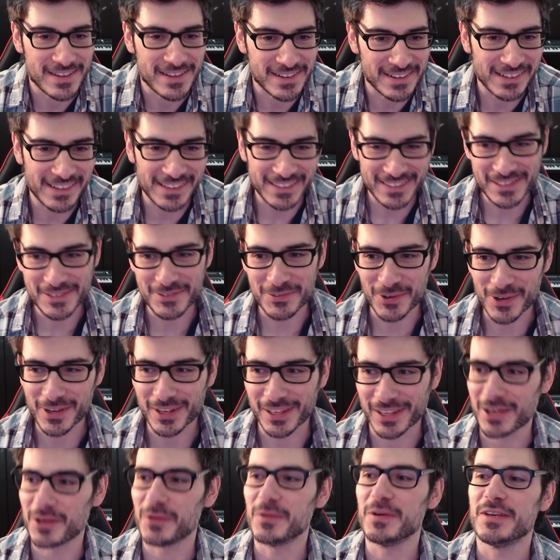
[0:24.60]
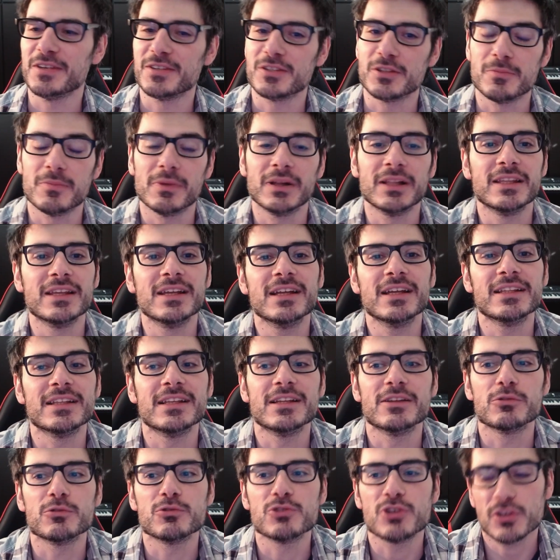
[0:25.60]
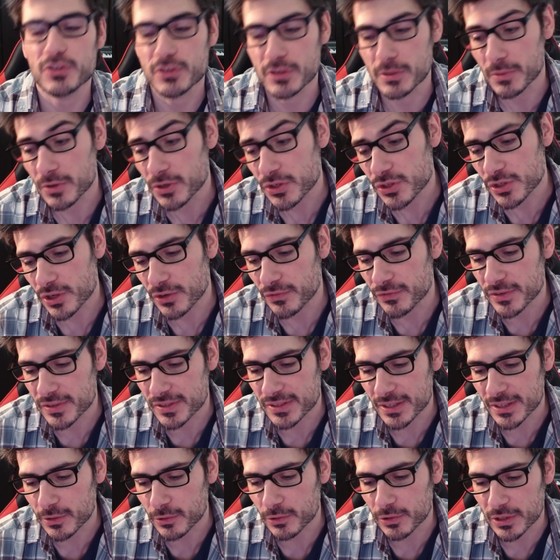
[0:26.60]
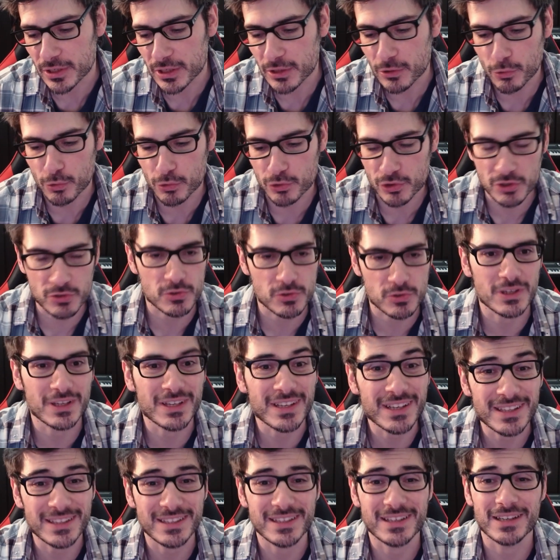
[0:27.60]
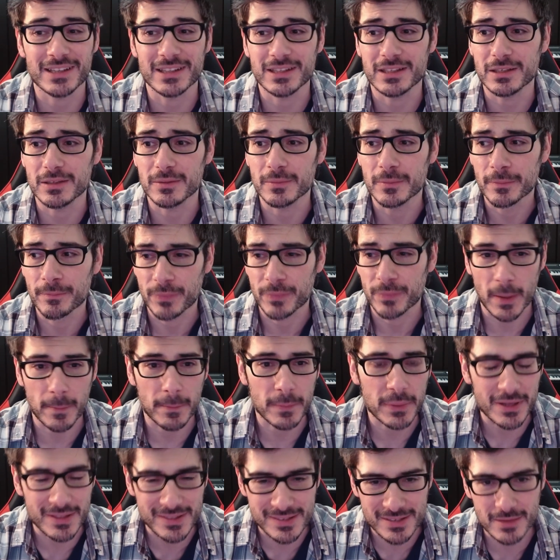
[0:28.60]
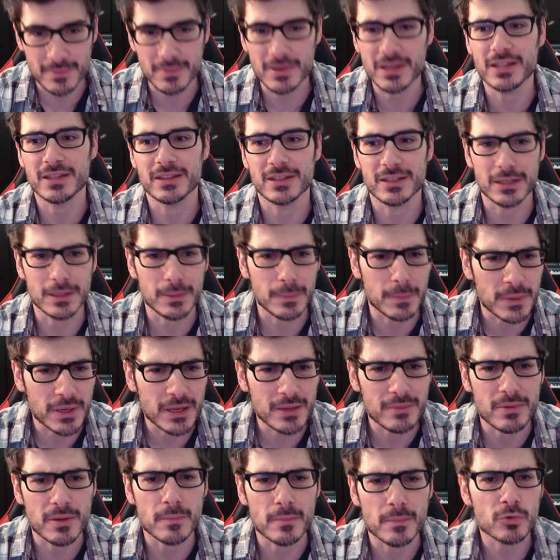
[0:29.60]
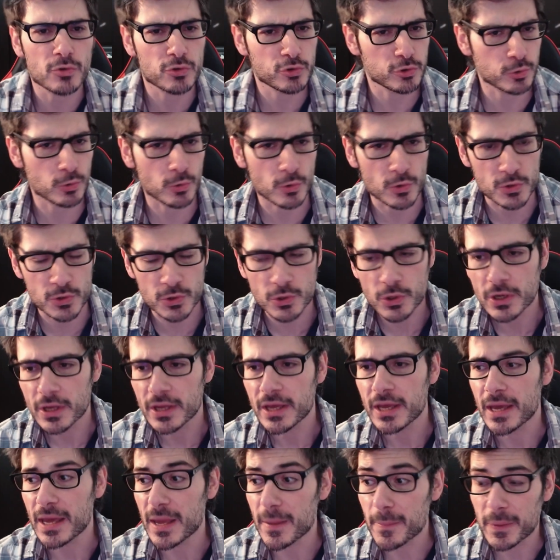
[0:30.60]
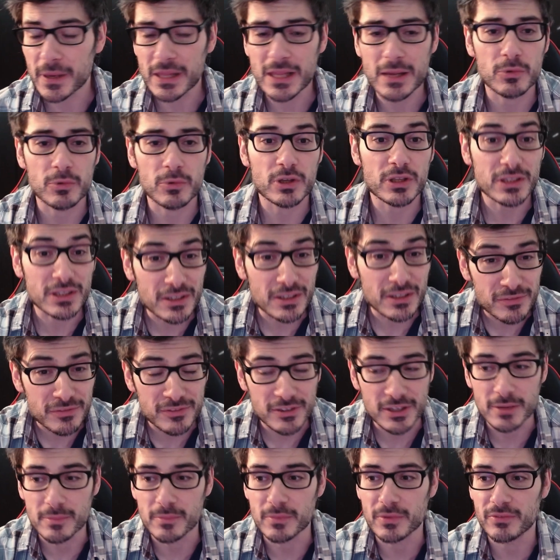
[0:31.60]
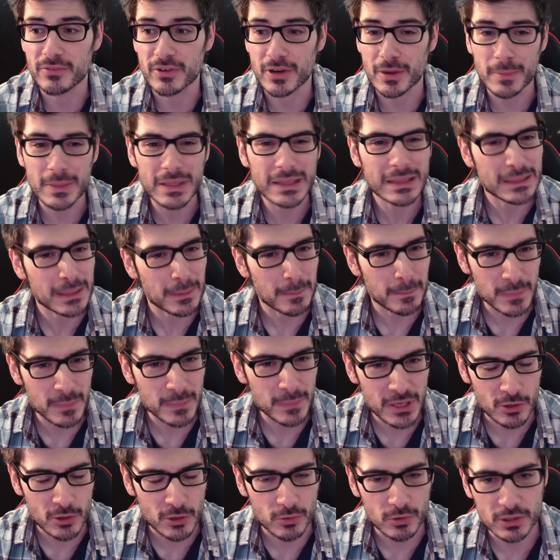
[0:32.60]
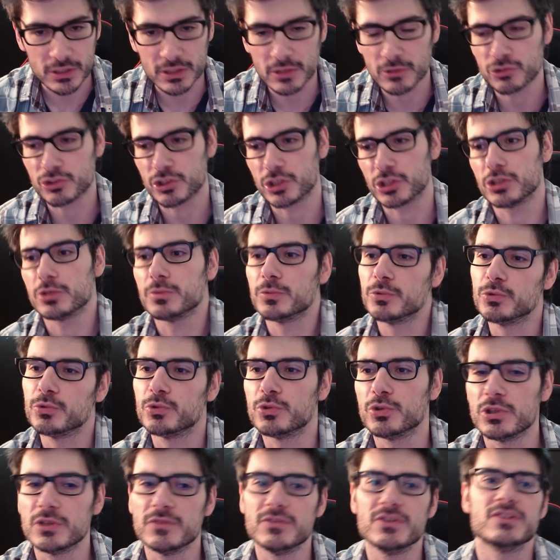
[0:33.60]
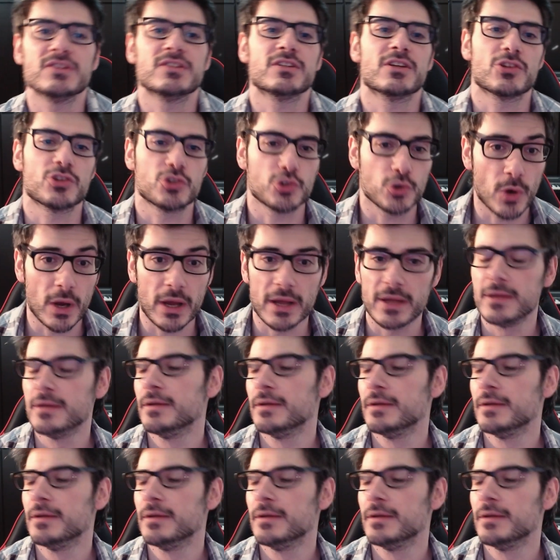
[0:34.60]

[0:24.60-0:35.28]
relativo anche questo, ma al di là del successo del box office stanno ottenendo un successo di critiche, di apprezzamenti, di premi mostruoso e parliamo di tre film veramente piccoli da un certo punto di vista, cioè